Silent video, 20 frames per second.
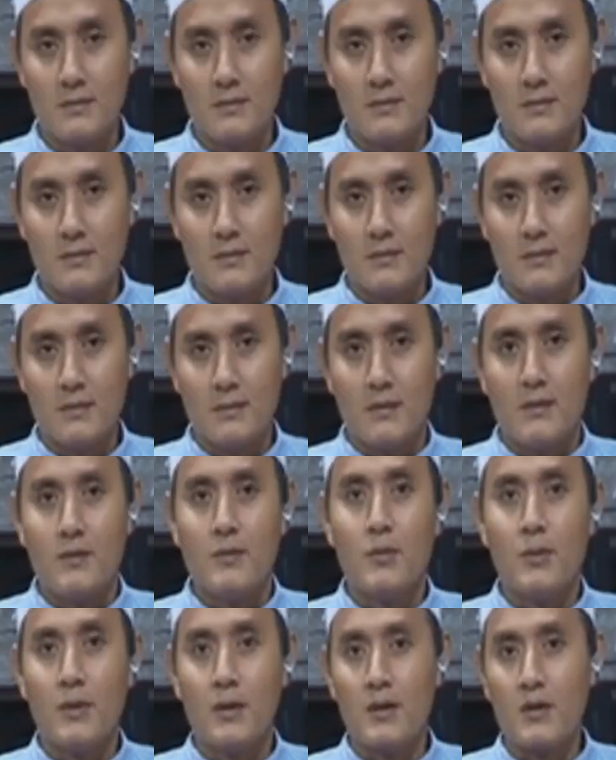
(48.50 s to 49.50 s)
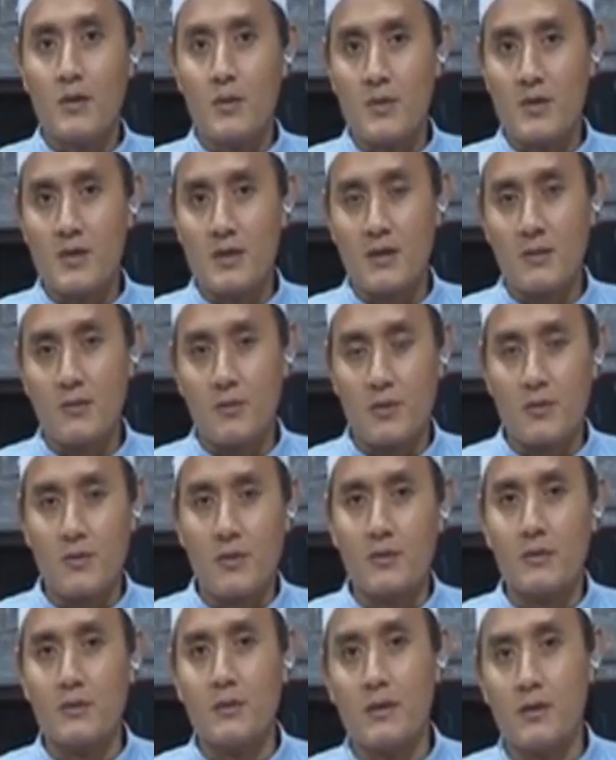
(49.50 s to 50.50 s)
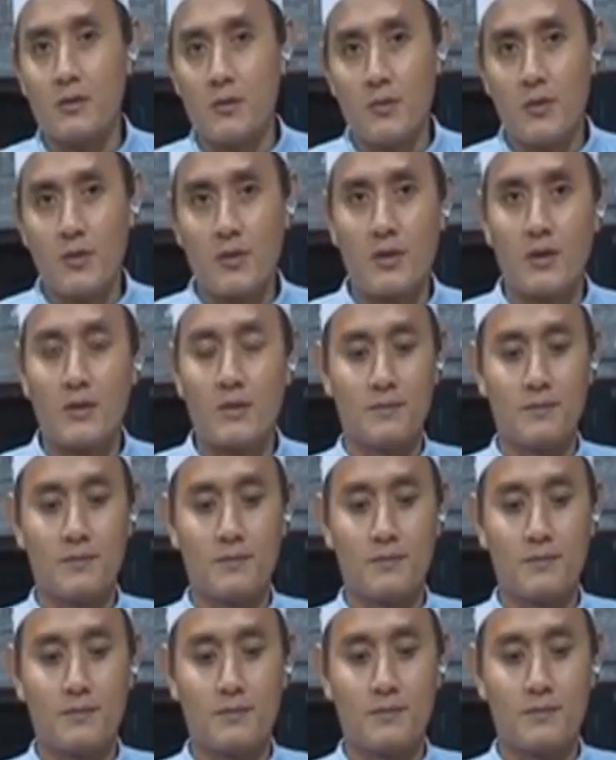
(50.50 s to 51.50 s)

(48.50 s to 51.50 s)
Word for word: Assalamualaikum. Waalaikumsalam warahmatullahi wabarakatuh. Ya.